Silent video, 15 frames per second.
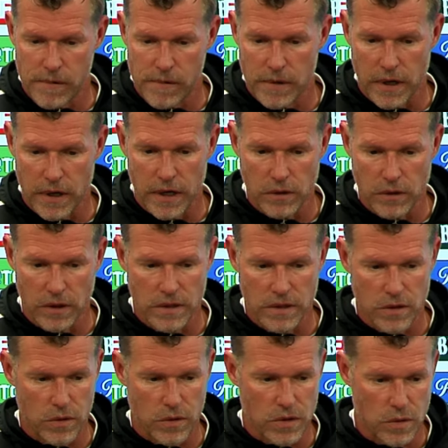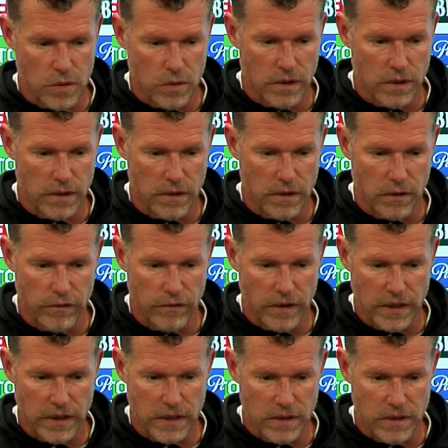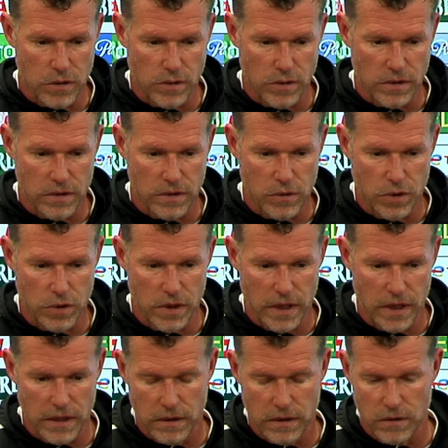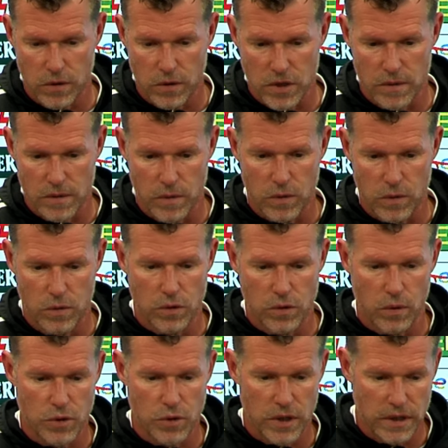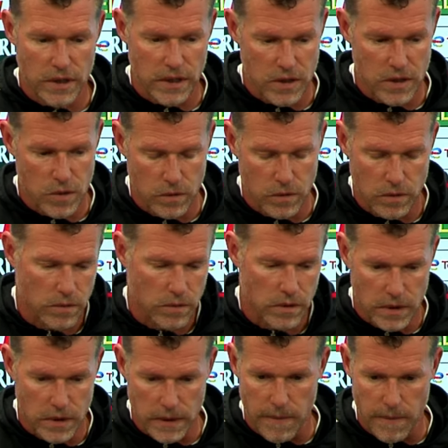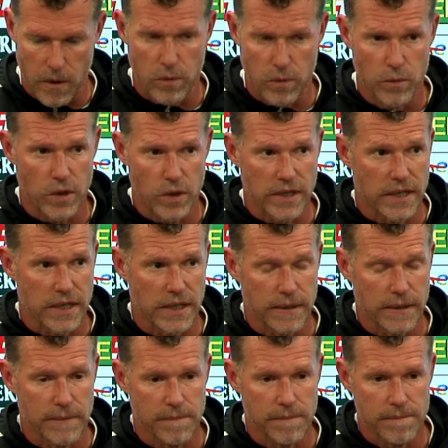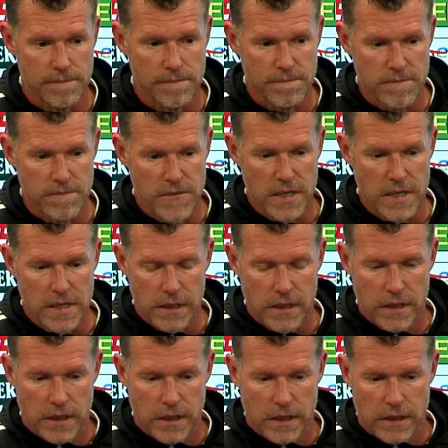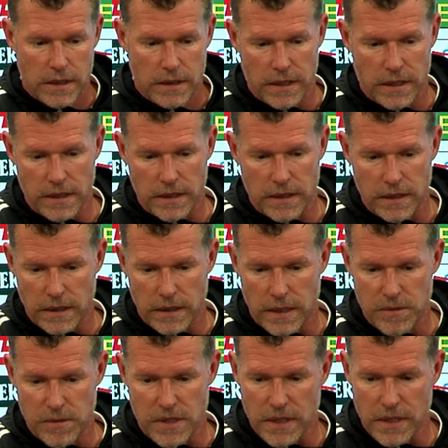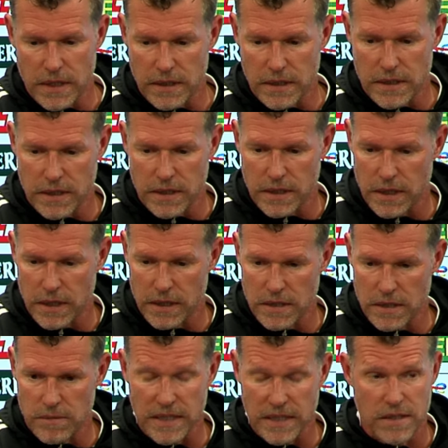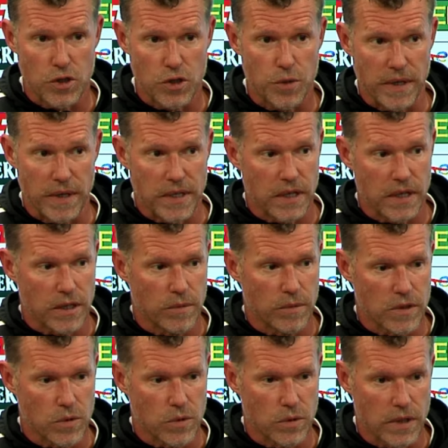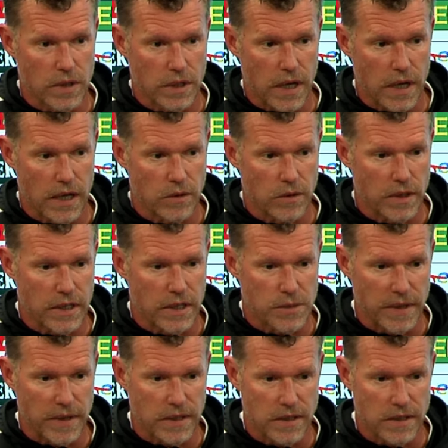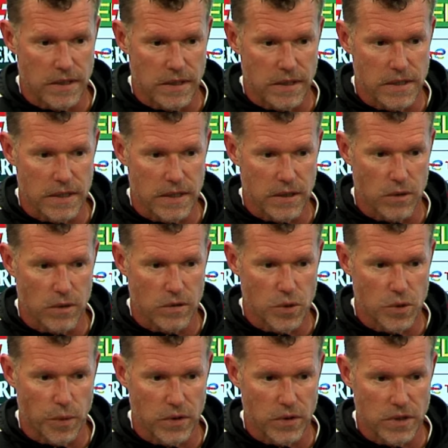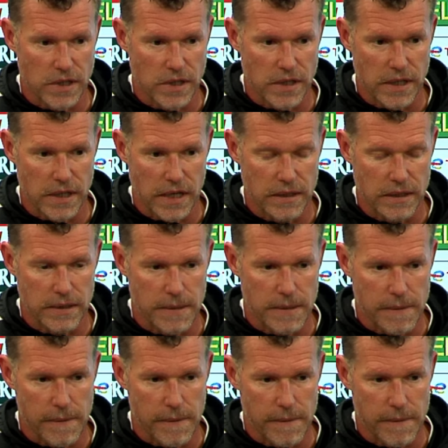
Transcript: In der einen oder anderen Situation dann auch vielleicht das Glück des Tüchtigen hatten, trotzdem auch gute Umschaltaktionen und äh, auch Möglichkeiten. Dann gibt es dann halt an diesem letzten Spieltag immer so den einen oder anderen Aspekt, den es dann auch zu berücksichtigen galt.